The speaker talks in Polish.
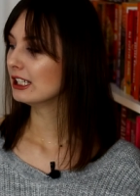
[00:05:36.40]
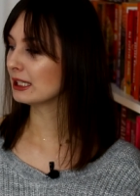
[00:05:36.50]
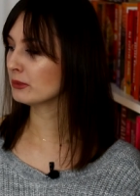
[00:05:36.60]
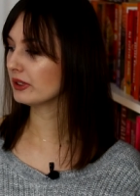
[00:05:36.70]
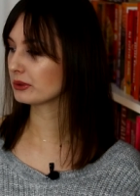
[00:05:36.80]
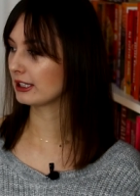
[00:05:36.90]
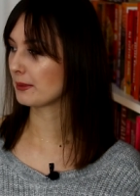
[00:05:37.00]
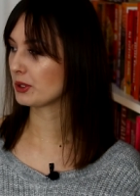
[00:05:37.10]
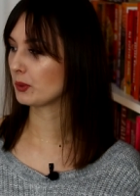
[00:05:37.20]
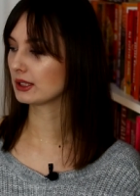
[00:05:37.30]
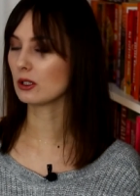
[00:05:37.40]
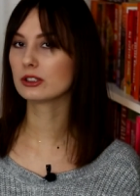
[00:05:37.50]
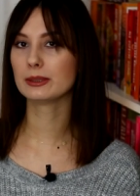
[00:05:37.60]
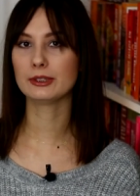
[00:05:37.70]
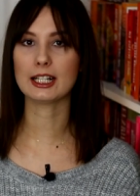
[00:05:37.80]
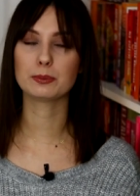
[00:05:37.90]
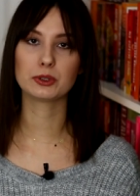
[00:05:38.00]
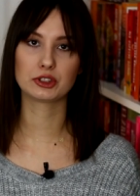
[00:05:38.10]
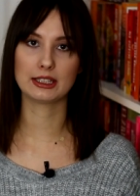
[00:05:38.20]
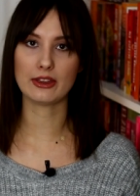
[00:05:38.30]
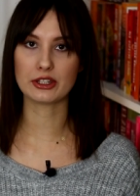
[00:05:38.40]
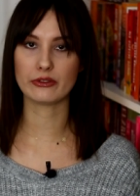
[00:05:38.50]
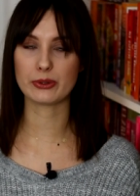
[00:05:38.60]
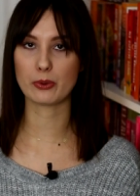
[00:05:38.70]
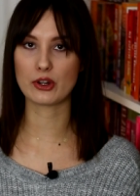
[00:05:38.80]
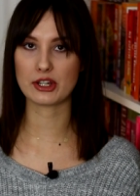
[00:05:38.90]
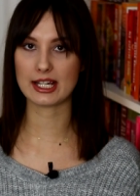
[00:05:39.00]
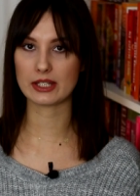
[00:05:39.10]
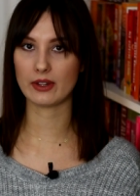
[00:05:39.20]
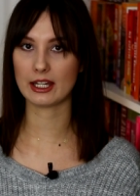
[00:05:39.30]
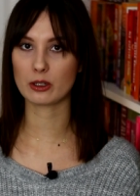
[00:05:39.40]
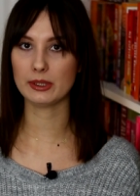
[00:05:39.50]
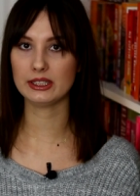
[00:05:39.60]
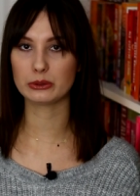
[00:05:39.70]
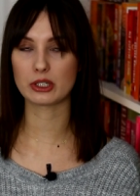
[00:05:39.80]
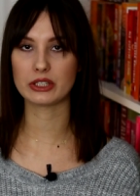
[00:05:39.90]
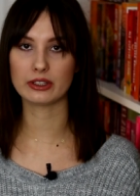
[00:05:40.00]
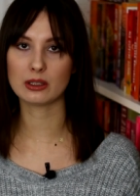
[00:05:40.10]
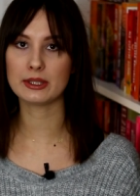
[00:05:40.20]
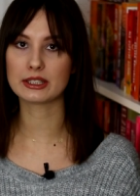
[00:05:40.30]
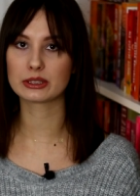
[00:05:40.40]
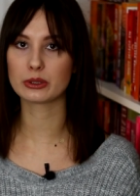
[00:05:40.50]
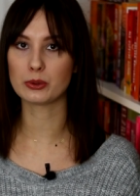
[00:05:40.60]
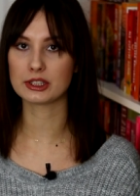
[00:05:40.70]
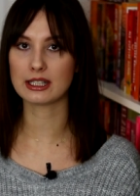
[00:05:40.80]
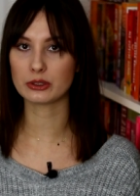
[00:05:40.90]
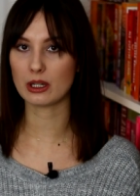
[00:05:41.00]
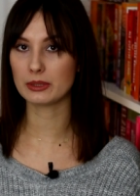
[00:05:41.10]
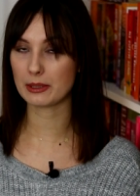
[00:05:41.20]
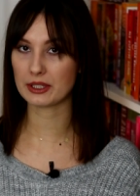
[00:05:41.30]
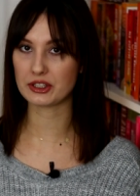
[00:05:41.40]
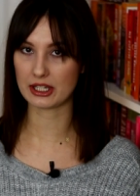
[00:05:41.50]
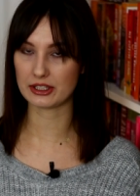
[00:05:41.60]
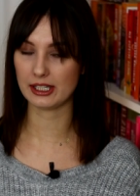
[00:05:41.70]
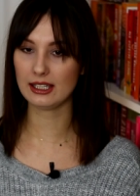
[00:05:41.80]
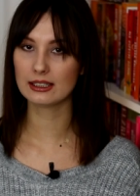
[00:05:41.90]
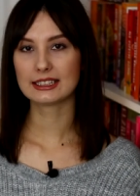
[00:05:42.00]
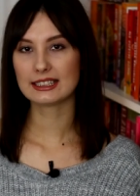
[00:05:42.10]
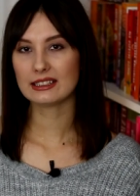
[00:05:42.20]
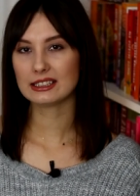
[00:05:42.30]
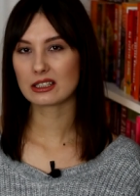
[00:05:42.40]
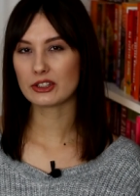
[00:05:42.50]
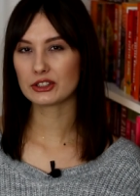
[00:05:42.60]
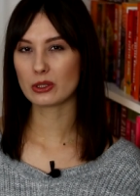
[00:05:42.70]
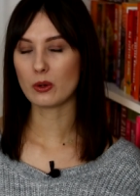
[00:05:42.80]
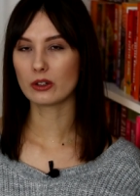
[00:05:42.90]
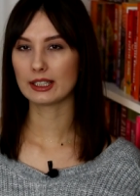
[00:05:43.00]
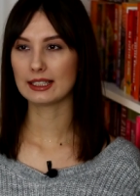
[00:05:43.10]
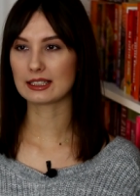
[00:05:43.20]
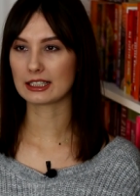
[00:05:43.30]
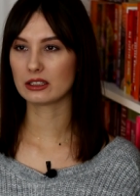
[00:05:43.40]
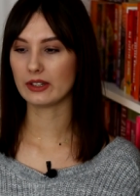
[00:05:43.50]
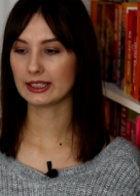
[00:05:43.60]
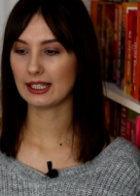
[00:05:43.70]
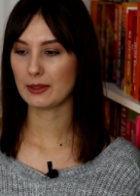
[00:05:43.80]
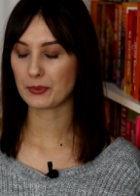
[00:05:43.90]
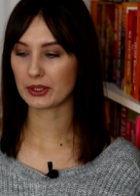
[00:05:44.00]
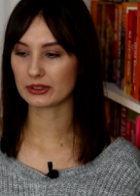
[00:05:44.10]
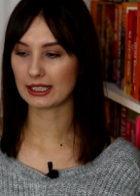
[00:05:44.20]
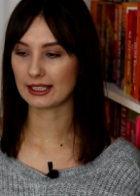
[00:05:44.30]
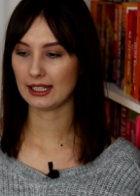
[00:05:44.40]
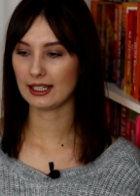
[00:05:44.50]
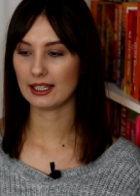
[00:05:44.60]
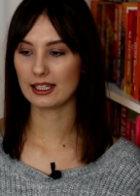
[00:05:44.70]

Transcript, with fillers: I mówię tutaj na przykład o tym, jak postrzegane są w społeczeństwie kobiety, które świadomie decydują się na to, aby nie mieć dzieci. Z jednej strony są one traktowane jako takie